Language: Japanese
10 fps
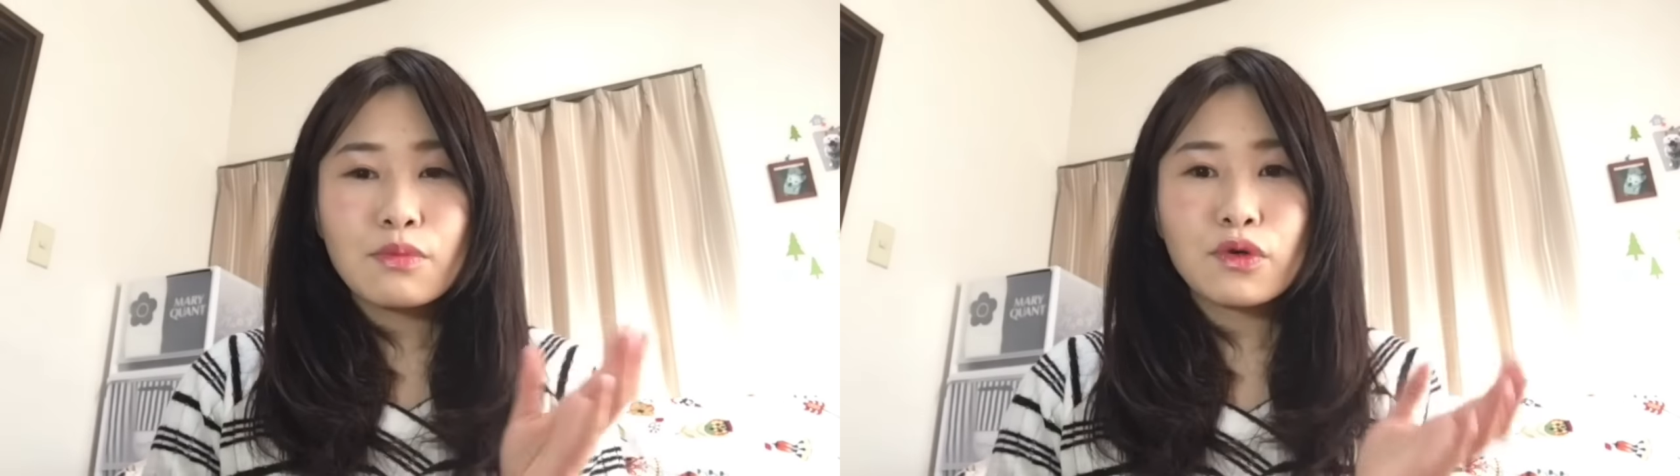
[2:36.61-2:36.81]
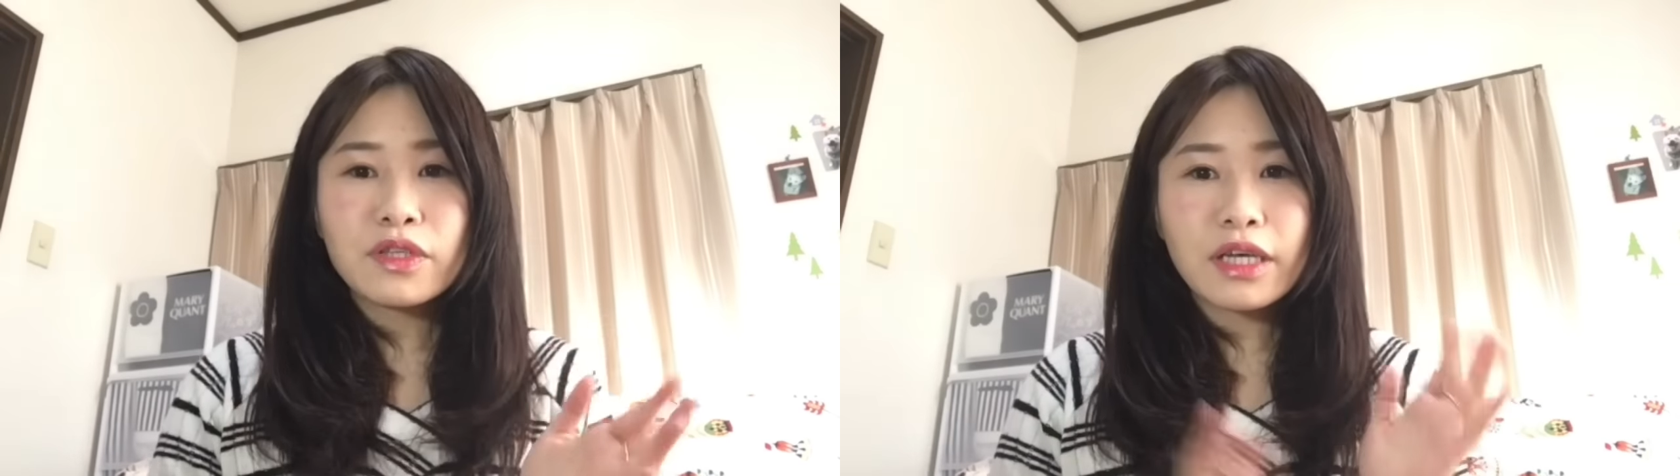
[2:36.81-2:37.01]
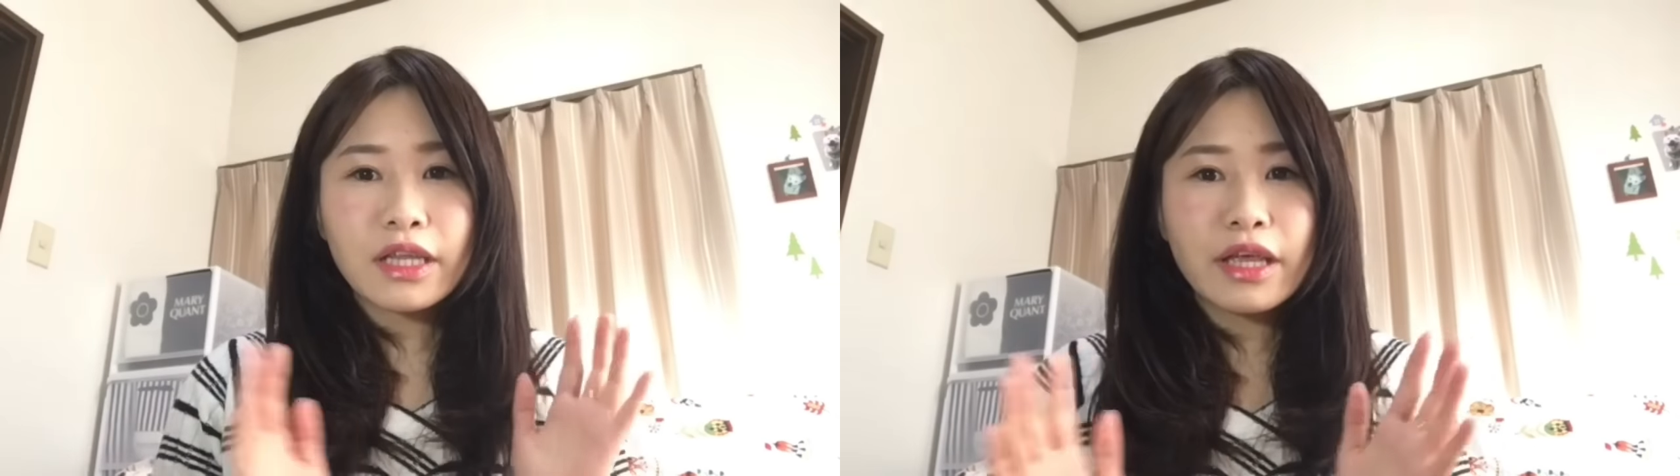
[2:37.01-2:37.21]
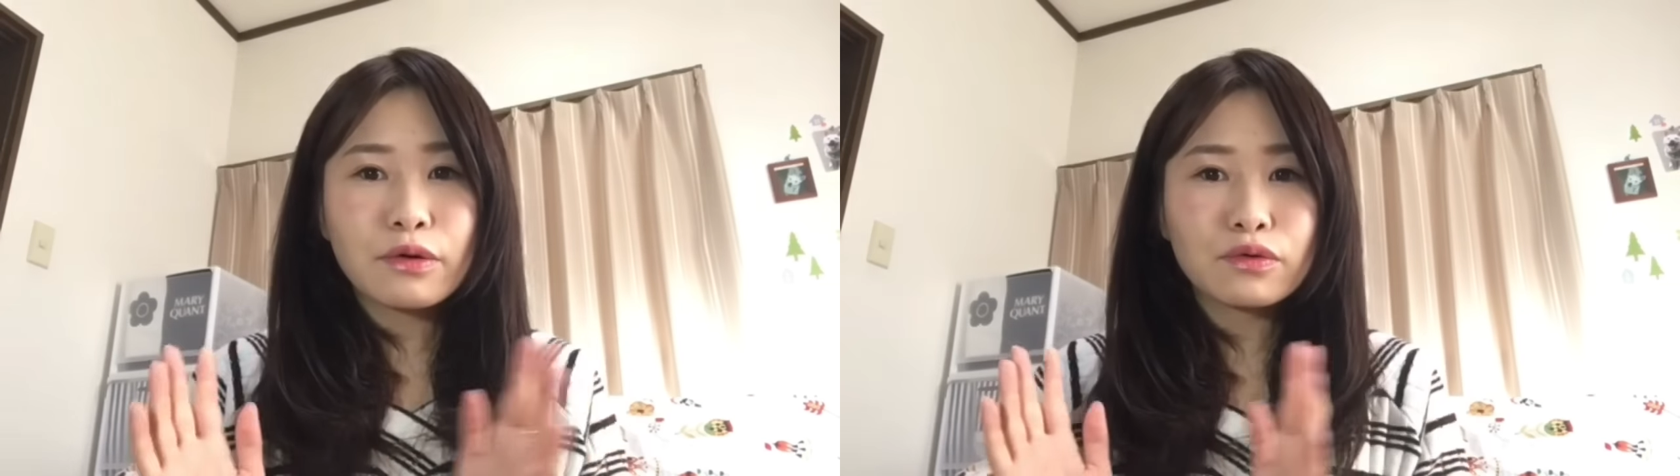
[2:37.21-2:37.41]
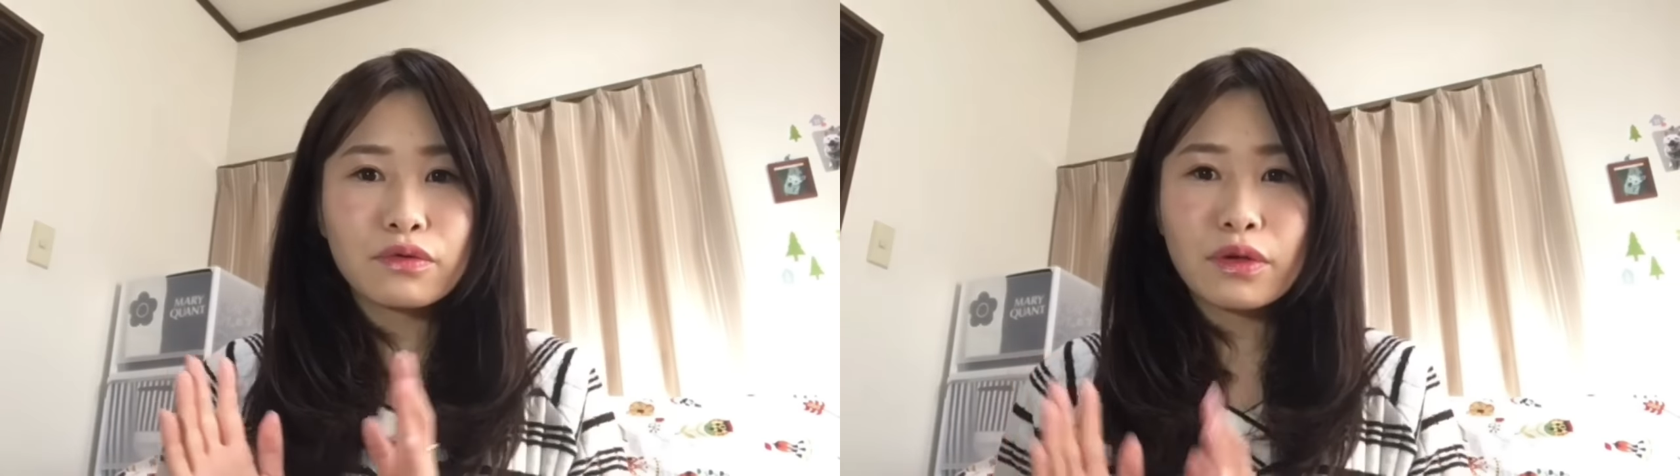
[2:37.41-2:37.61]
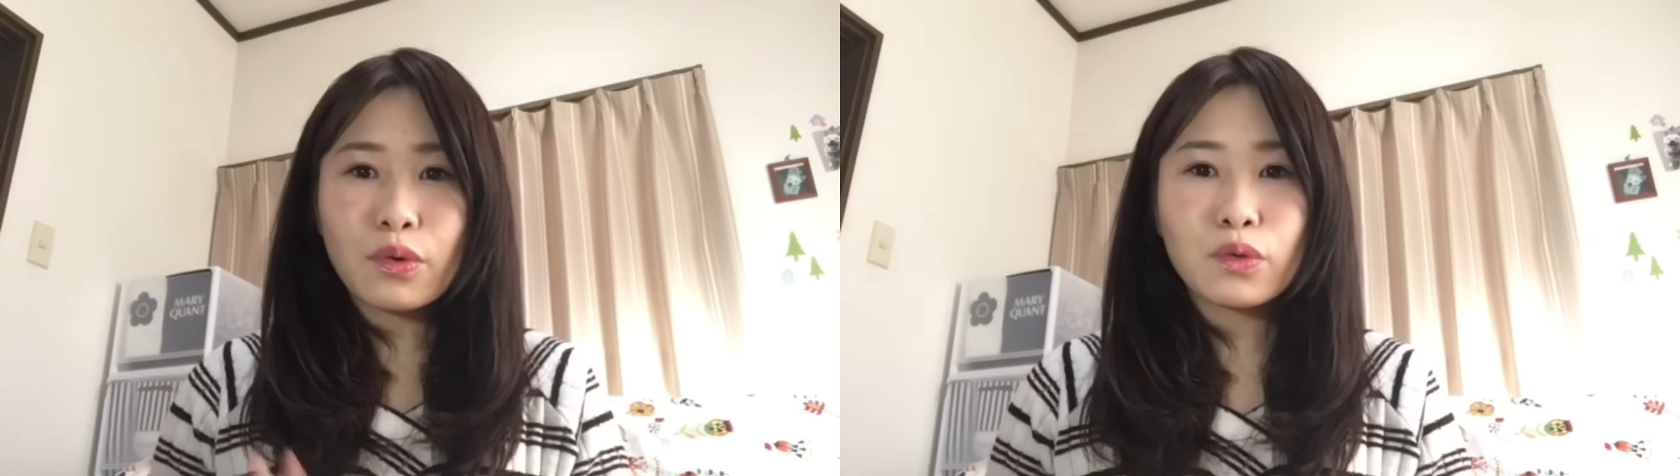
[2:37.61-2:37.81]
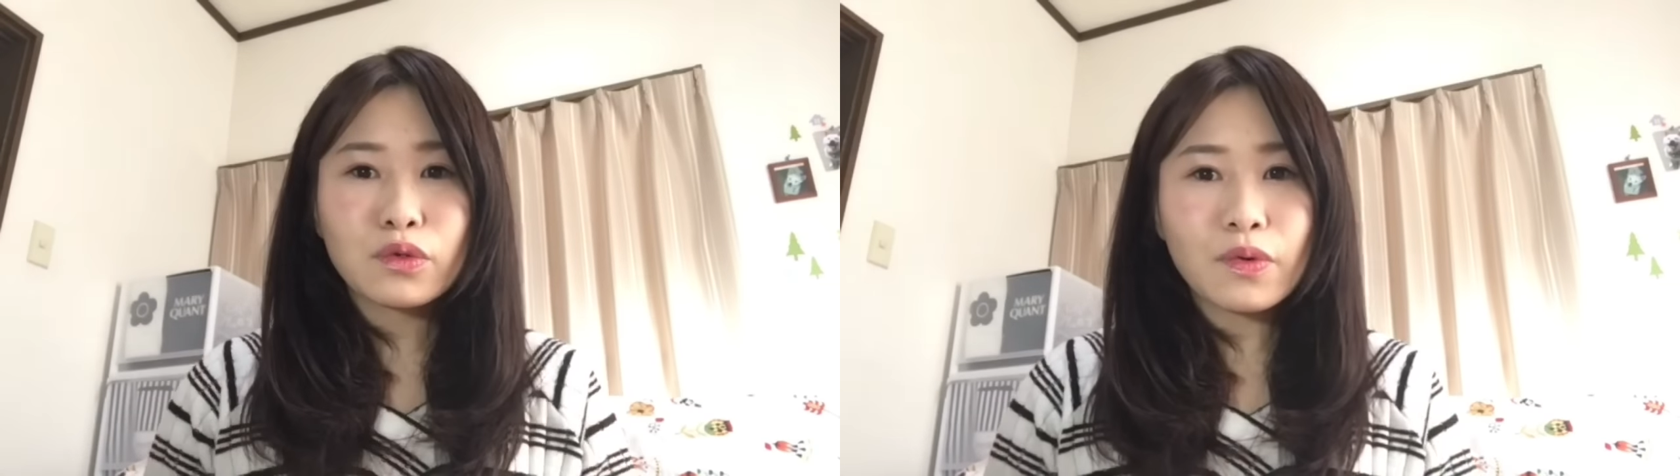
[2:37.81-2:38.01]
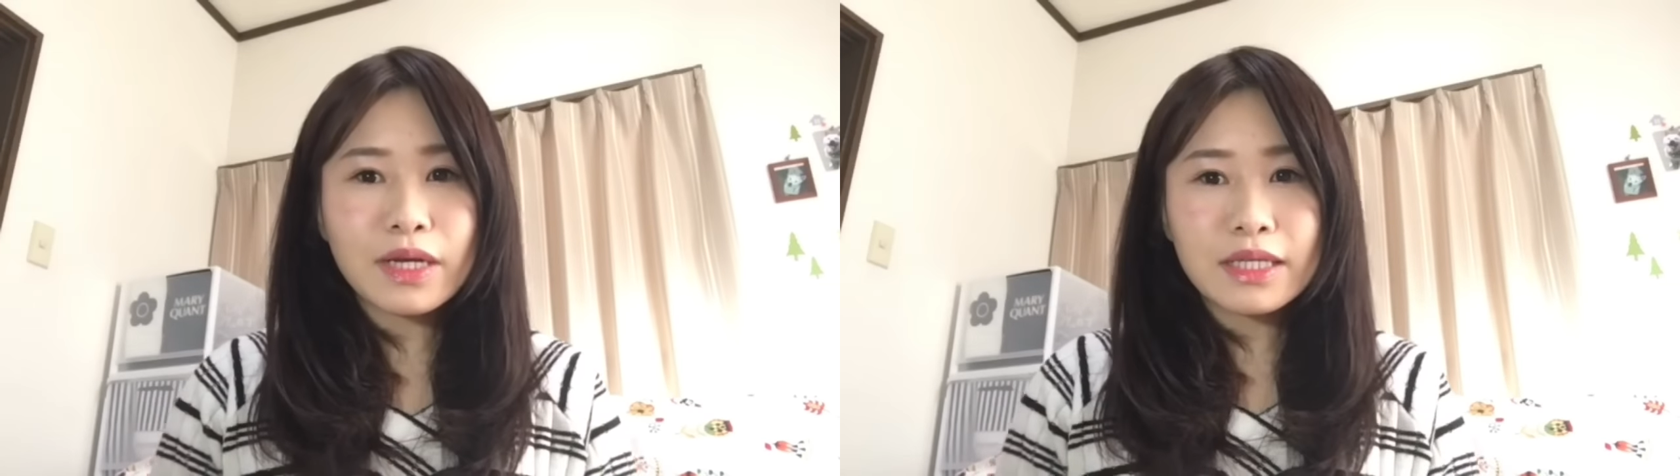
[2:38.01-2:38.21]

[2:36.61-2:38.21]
申し訳ないことにお断